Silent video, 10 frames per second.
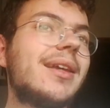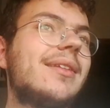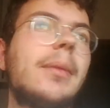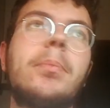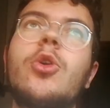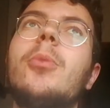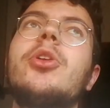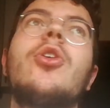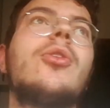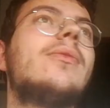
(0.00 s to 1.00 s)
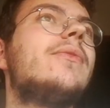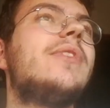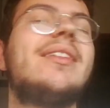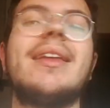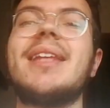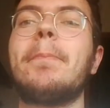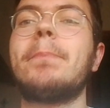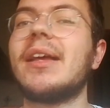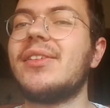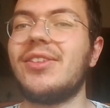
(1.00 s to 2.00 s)
se proprio vi siete
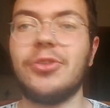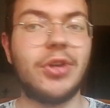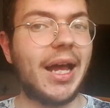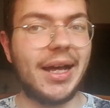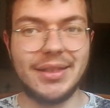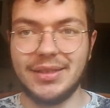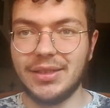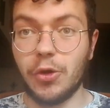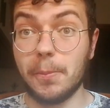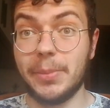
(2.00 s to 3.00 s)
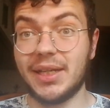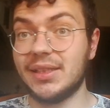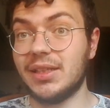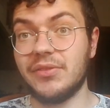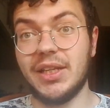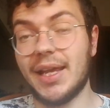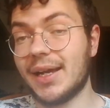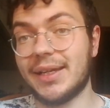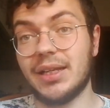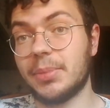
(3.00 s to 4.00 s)
appassionati, non perdetevi
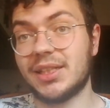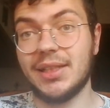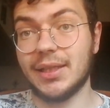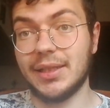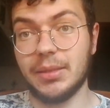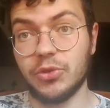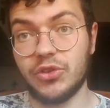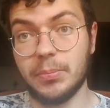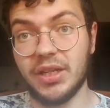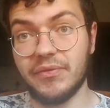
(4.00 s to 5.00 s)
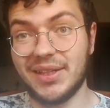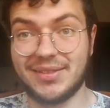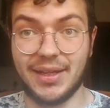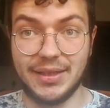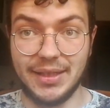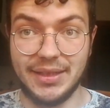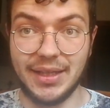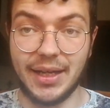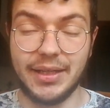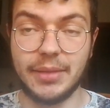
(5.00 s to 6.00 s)
neanche la partita delle possibili avversarie
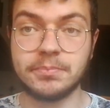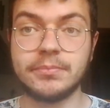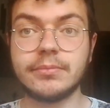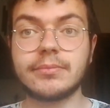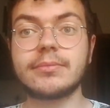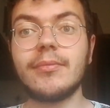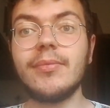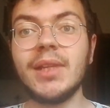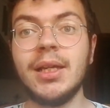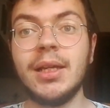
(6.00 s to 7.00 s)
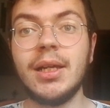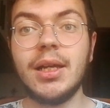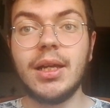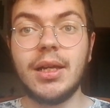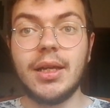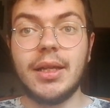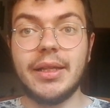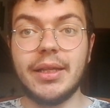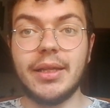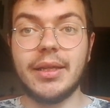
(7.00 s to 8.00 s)
dell'Italia.
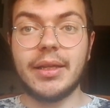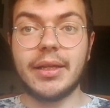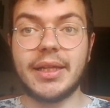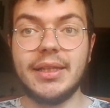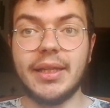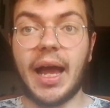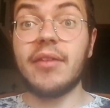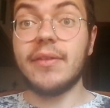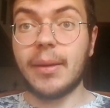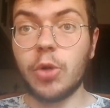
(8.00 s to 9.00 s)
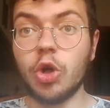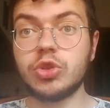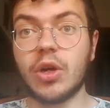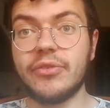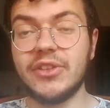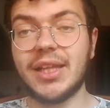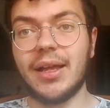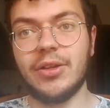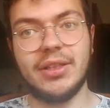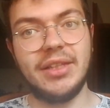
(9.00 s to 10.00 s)
Eh, che dire, avevamo 8 affida-
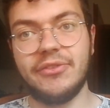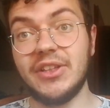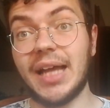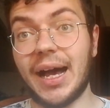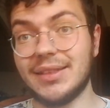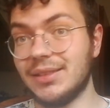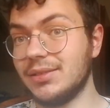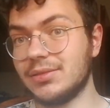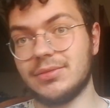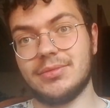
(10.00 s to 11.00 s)
eh, diffidati.